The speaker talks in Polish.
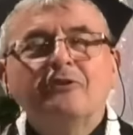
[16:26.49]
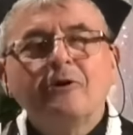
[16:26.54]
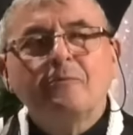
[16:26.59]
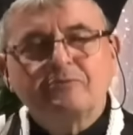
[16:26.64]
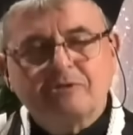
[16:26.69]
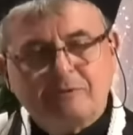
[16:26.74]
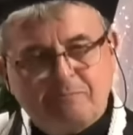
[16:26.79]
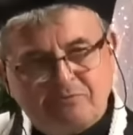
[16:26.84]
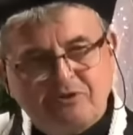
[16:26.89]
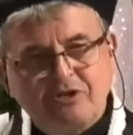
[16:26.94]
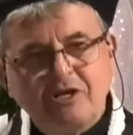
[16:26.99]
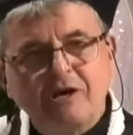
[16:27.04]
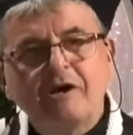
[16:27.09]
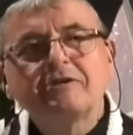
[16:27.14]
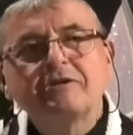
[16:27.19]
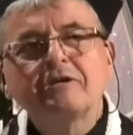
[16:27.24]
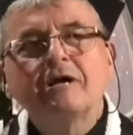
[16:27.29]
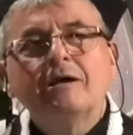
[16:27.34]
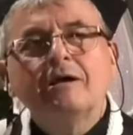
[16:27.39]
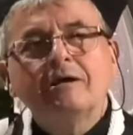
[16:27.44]
Dobrze,
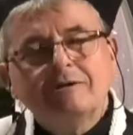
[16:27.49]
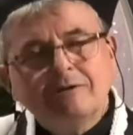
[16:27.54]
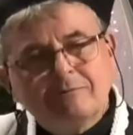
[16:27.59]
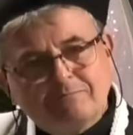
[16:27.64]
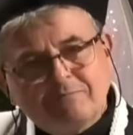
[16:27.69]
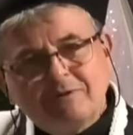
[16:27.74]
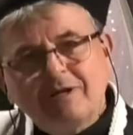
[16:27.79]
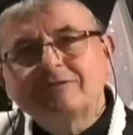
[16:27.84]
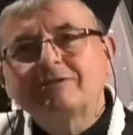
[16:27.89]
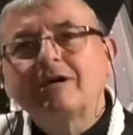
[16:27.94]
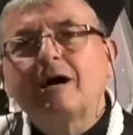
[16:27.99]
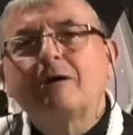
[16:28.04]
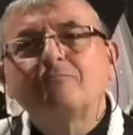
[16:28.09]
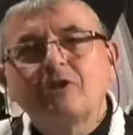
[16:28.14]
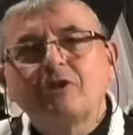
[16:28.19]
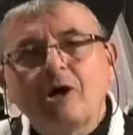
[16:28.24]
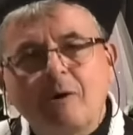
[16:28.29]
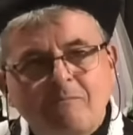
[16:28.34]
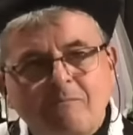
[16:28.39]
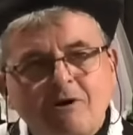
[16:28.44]
przyjaźń, no, do, no, do,
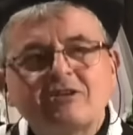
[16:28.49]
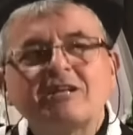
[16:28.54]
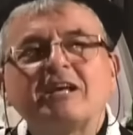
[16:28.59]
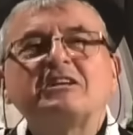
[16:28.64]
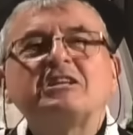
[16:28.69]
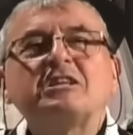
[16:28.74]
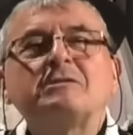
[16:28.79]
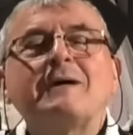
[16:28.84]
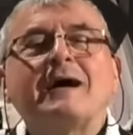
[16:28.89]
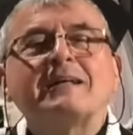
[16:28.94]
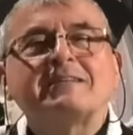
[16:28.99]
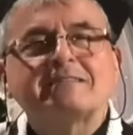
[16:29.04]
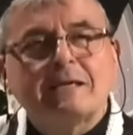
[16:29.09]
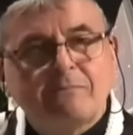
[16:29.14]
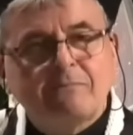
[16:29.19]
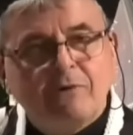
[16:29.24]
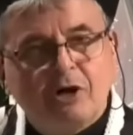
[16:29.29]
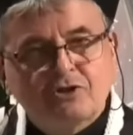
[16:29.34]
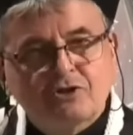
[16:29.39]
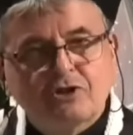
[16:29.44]
do, masz
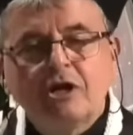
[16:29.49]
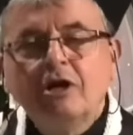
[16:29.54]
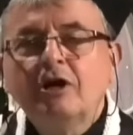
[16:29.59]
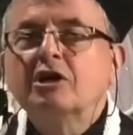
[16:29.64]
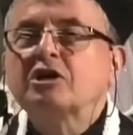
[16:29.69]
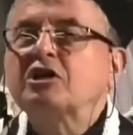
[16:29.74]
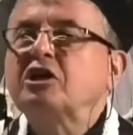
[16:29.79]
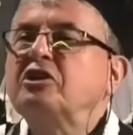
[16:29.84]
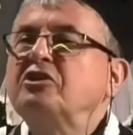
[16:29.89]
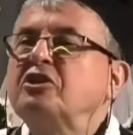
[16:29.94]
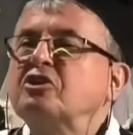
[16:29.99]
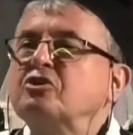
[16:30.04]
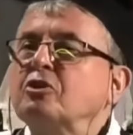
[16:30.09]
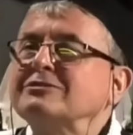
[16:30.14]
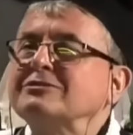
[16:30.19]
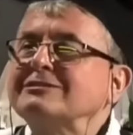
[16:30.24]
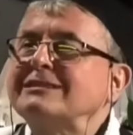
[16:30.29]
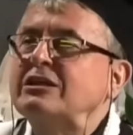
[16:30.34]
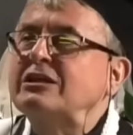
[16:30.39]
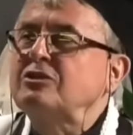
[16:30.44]
legitymację, masz. Kiedyś
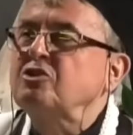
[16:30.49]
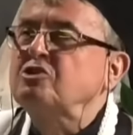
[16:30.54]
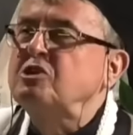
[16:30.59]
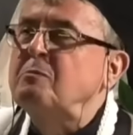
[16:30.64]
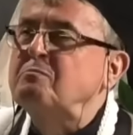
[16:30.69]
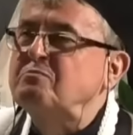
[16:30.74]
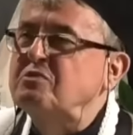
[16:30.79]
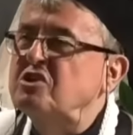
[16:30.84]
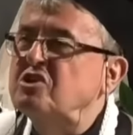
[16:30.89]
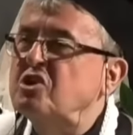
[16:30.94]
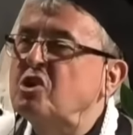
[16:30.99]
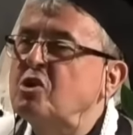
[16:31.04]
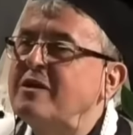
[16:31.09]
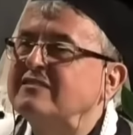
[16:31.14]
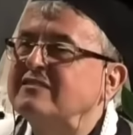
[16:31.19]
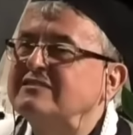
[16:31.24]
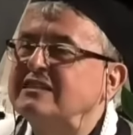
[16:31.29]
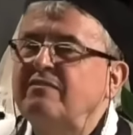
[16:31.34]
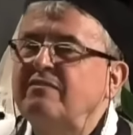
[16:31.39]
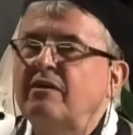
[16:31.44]
ostatnio się przeżynął,
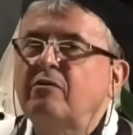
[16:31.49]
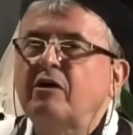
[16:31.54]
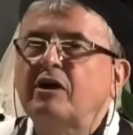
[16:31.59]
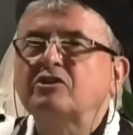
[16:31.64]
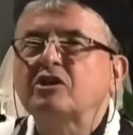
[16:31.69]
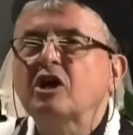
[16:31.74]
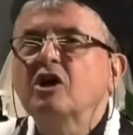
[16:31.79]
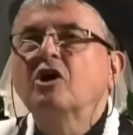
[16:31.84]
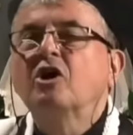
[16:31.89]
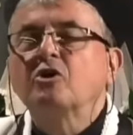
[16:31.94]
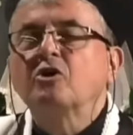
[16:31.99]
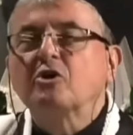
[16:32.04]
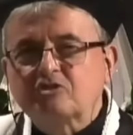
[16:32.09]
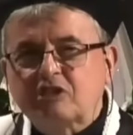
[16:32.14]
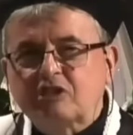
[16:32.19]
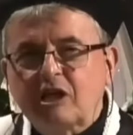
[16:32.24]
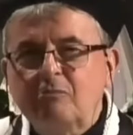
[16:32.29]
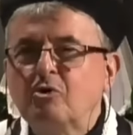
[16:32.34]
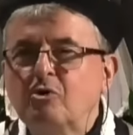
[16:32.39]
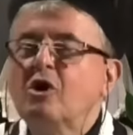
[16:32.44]
jak stawałeś
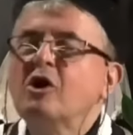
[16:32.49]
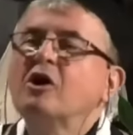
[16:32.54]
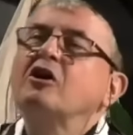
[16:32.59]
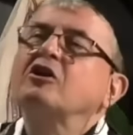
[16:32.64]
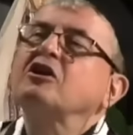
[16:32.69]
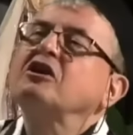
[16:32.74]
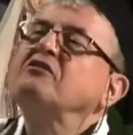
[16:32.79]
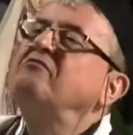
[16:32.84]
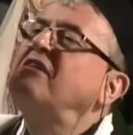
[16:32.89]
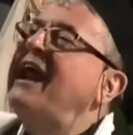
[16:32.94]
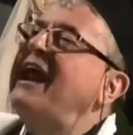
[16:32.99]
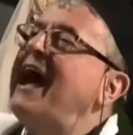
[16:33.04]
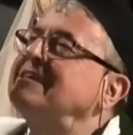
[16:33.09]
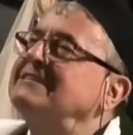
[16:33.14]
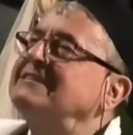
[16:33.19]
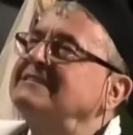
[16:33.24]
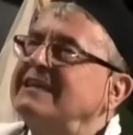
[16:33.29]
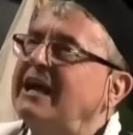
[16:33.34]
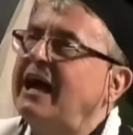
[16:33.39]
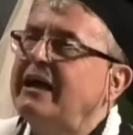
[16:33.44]
rok temu.
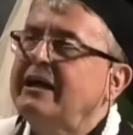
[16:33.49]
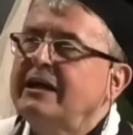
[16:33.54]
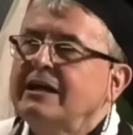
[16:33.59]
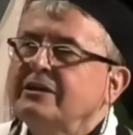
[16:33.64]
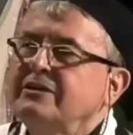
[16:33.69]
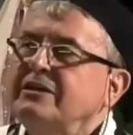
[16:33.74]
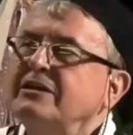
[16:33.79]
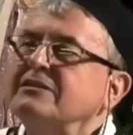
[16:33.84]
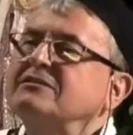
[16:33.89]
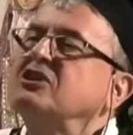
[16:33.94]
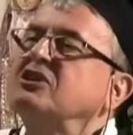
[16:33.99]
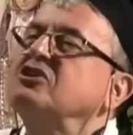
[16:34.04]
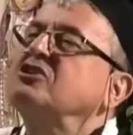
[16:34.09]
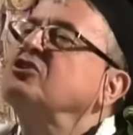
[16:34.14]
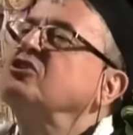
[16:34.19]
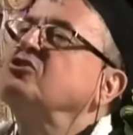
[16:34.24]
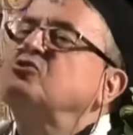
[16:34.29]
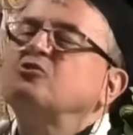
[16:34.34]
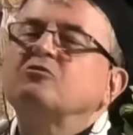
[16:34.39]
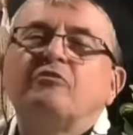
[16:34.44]
Rewelacja, jesteś
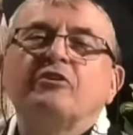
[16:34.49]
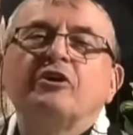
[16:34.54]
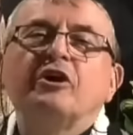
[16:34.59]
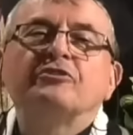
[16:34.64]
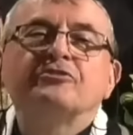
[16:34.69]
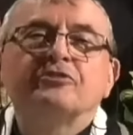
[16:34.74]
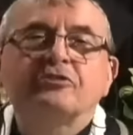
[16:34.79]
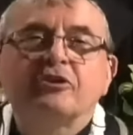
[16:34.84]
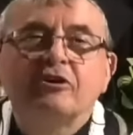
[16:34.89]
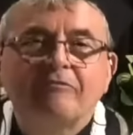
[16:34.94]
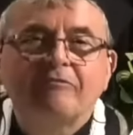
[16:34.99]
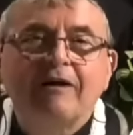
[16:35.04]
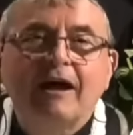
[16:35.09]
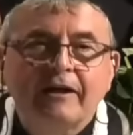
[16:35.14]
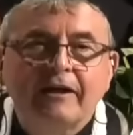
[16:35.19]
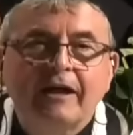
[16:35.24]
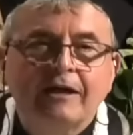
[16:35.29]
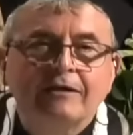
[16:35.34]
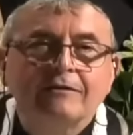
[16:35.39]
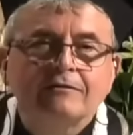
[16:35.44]
Krysiu
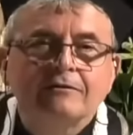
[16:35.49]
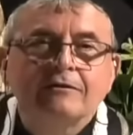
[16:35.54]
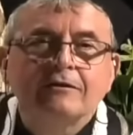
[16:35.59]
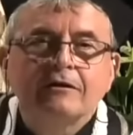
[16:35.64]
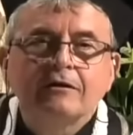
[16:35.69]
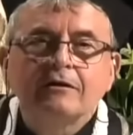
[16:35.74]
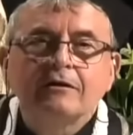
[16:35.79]
wyjątkowa, nie?